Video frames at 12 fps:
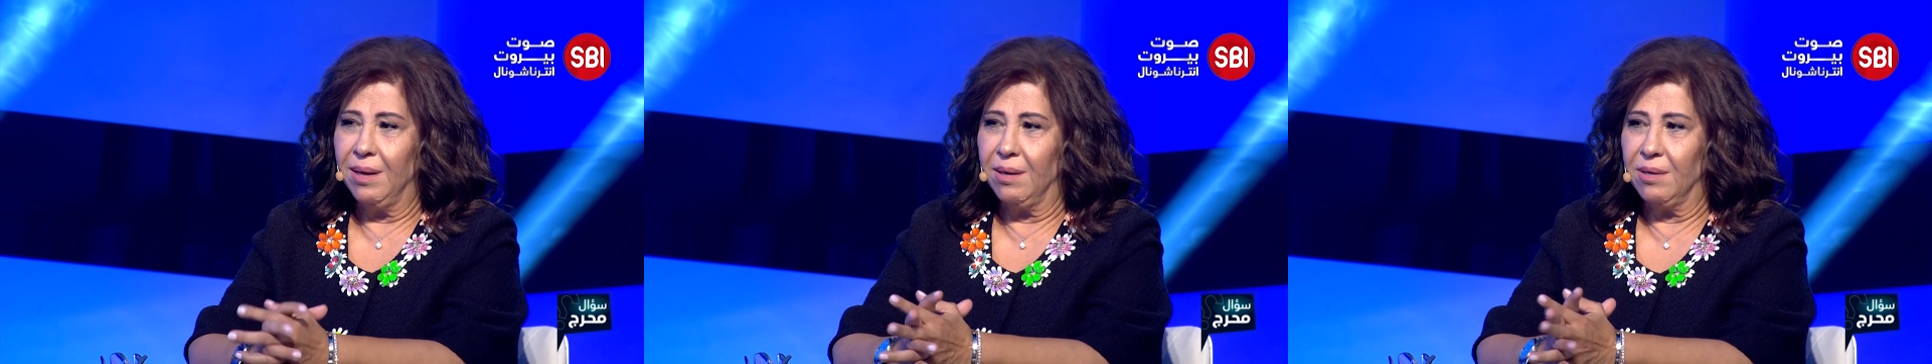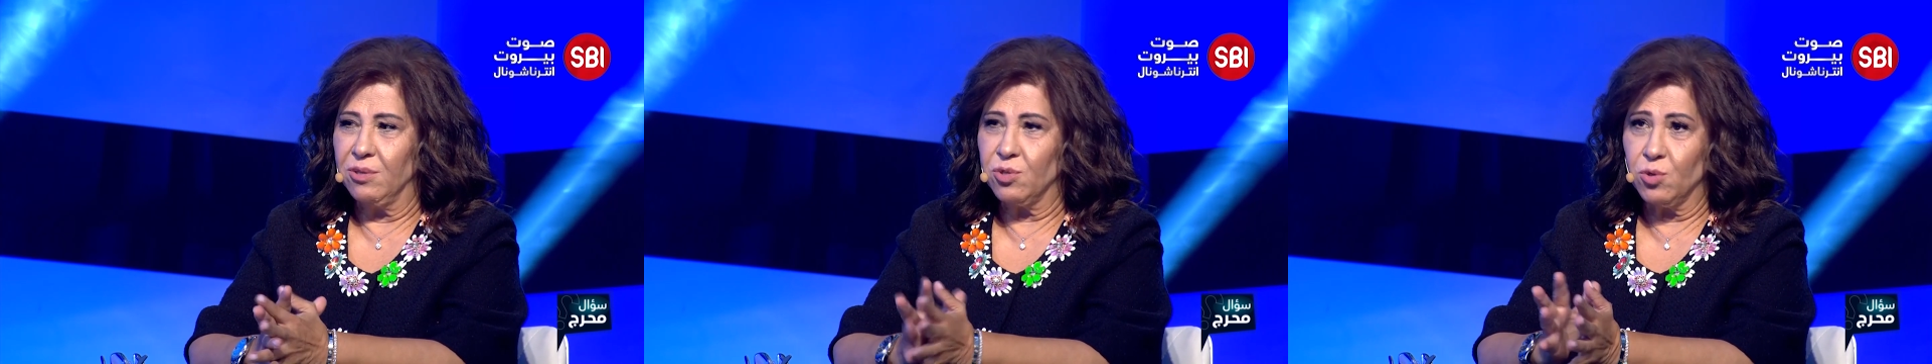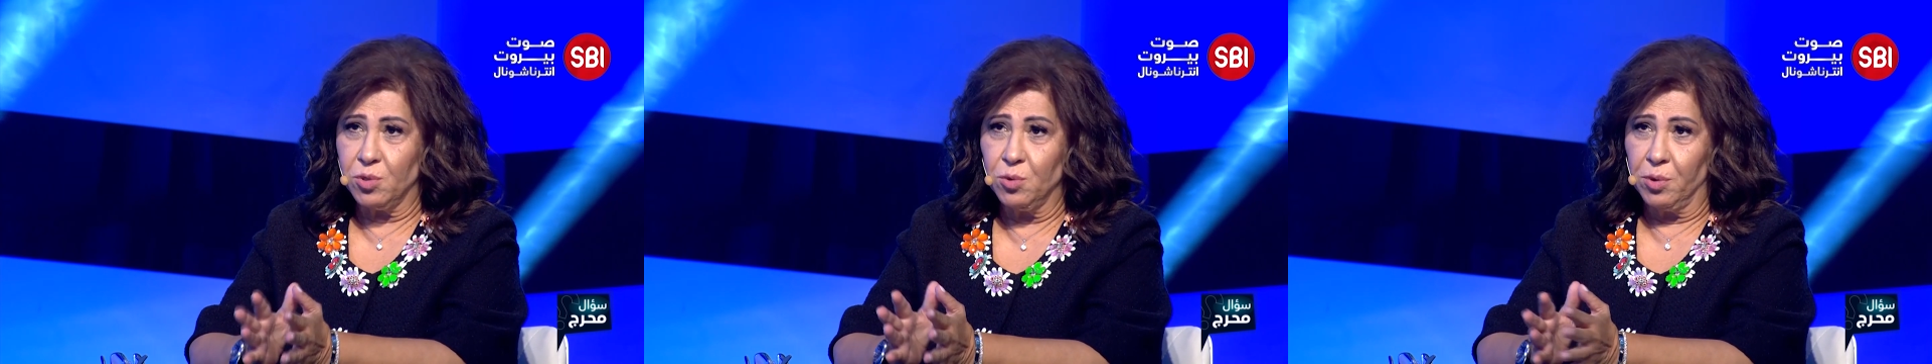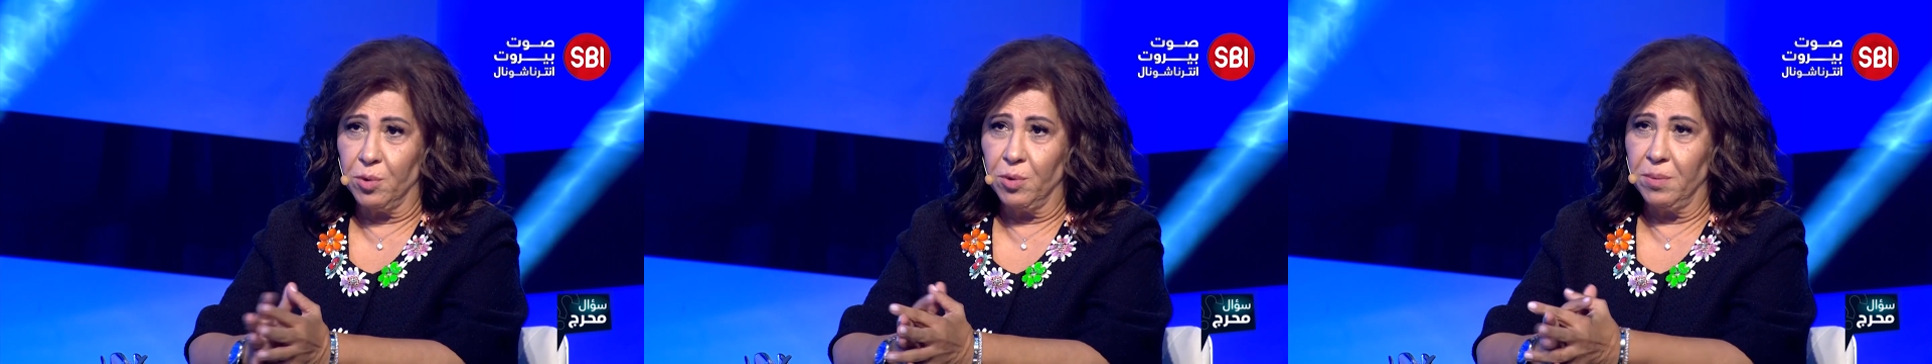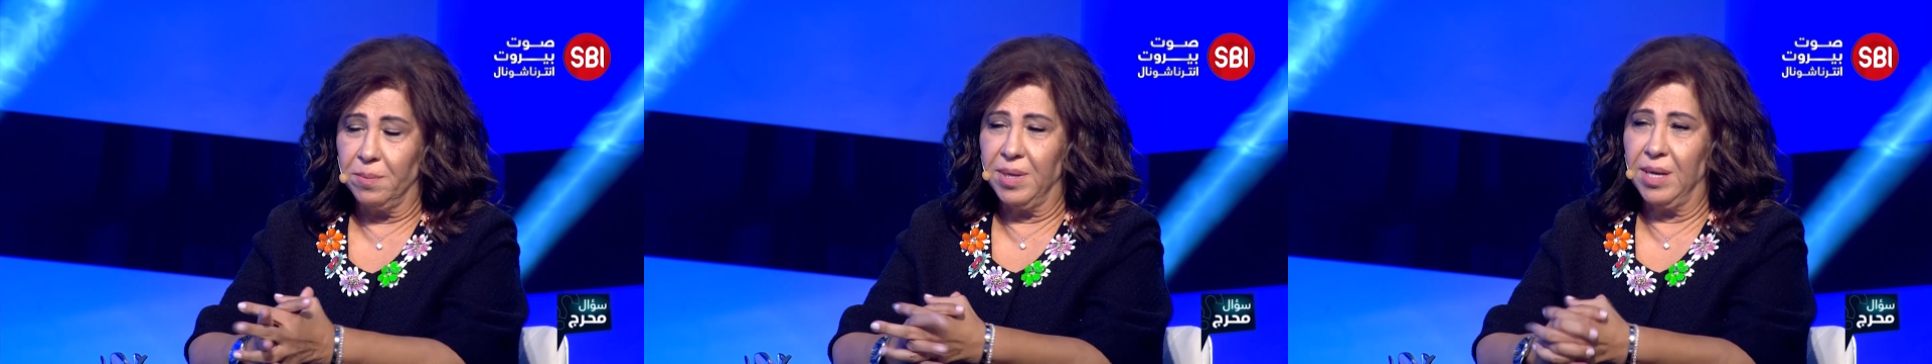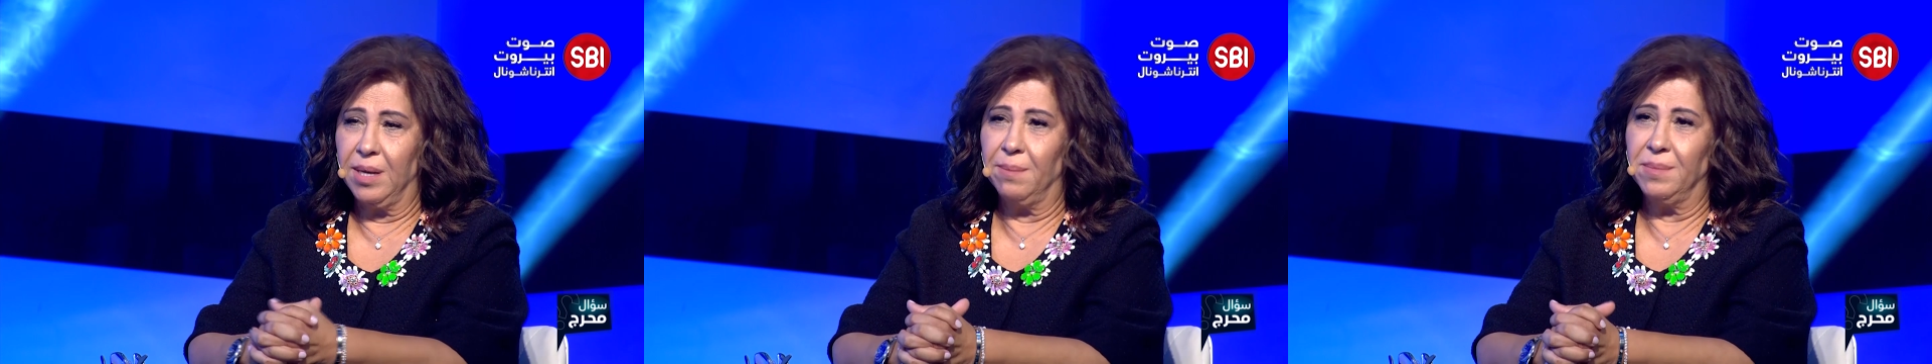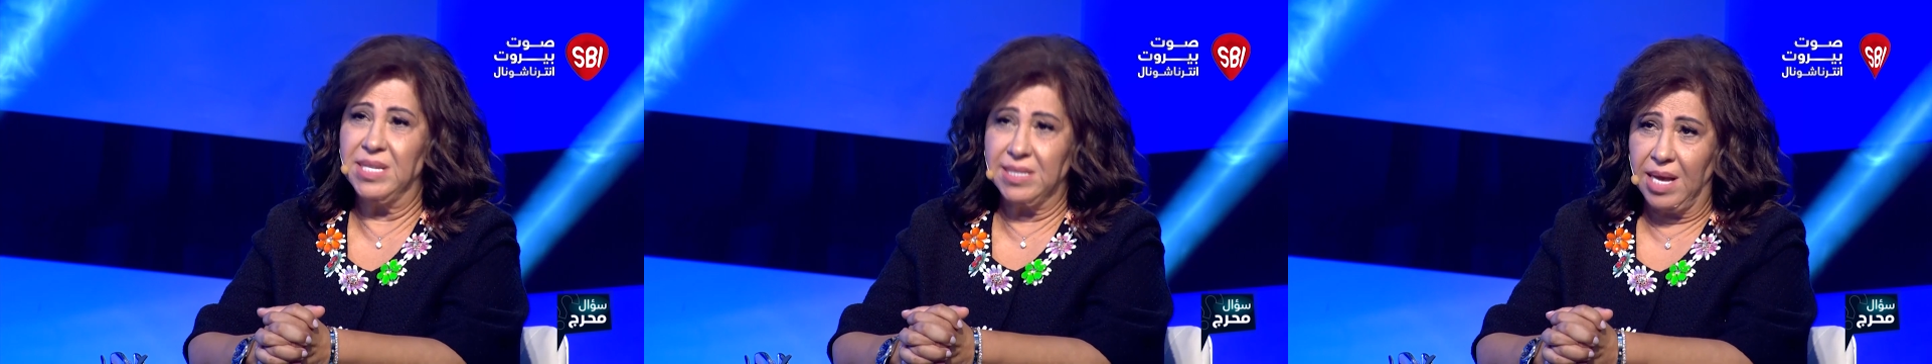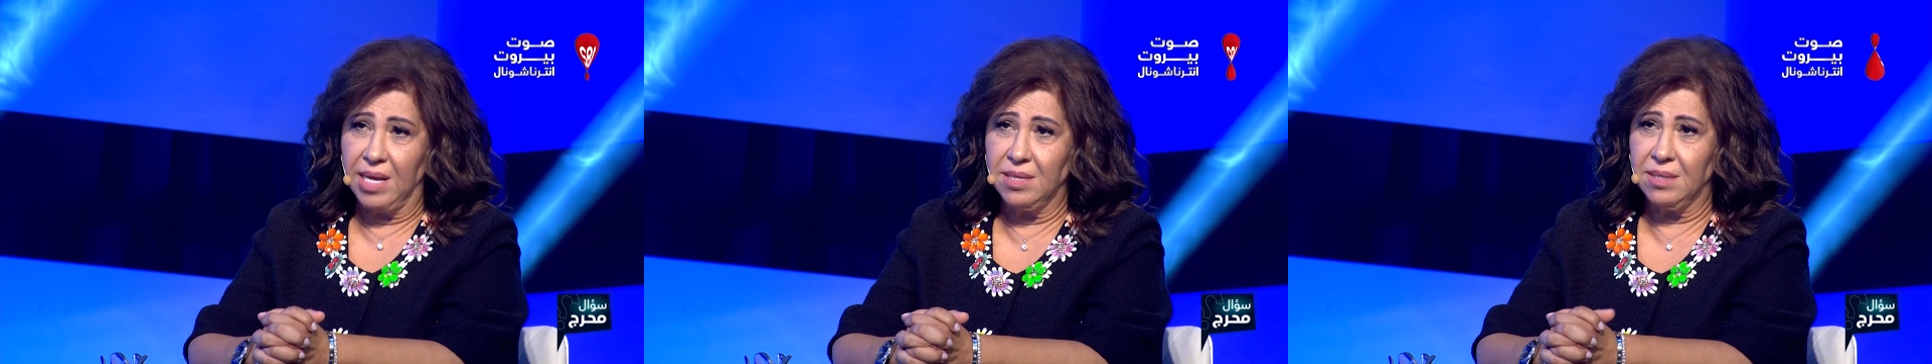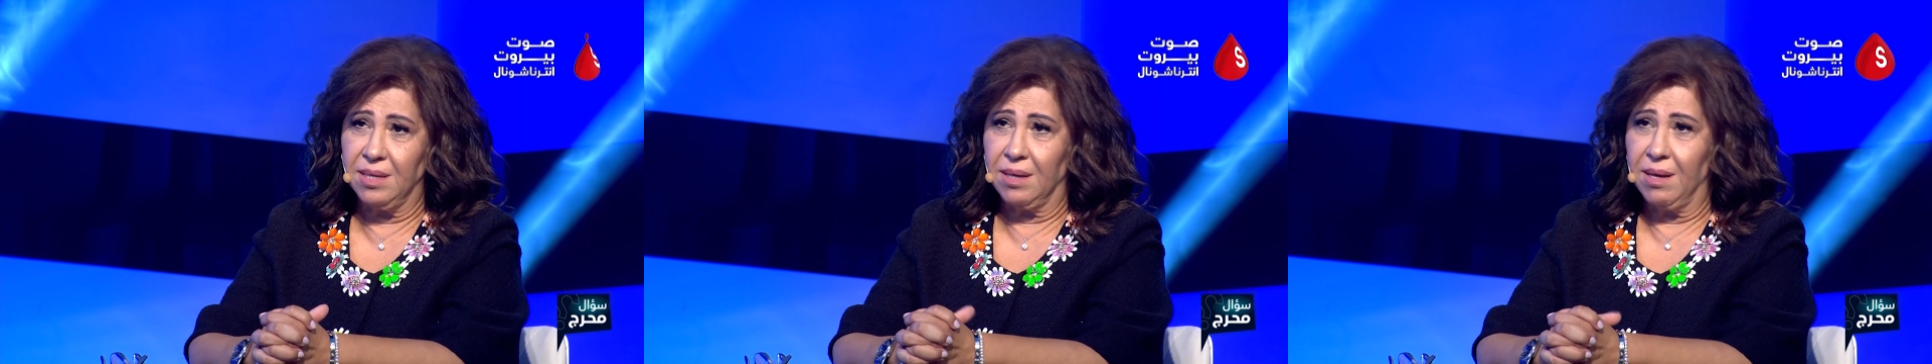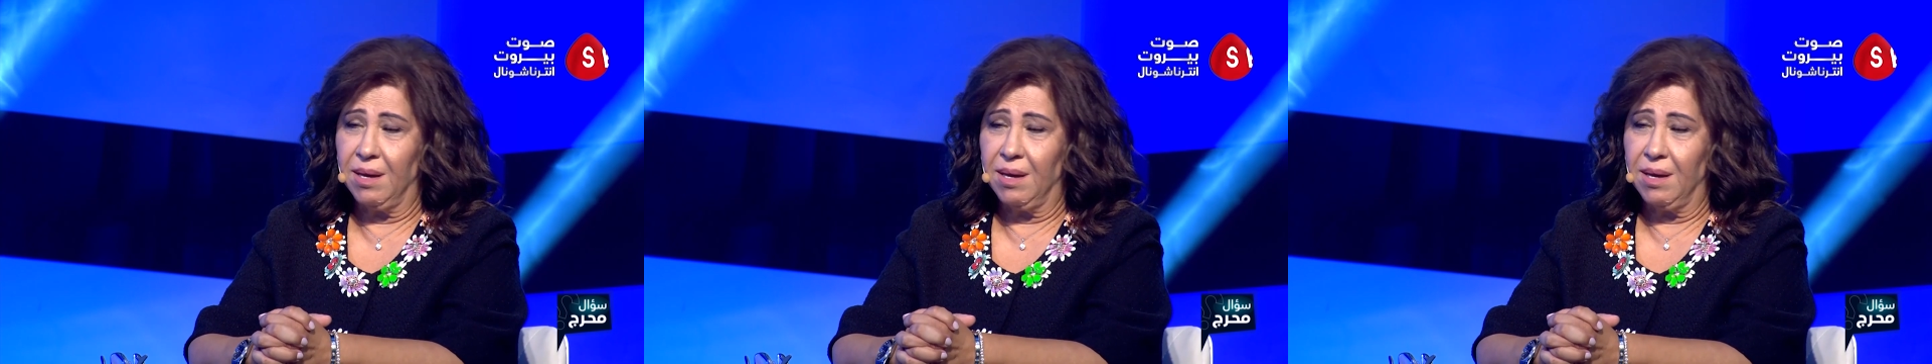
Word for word: جذوره من الزقازيق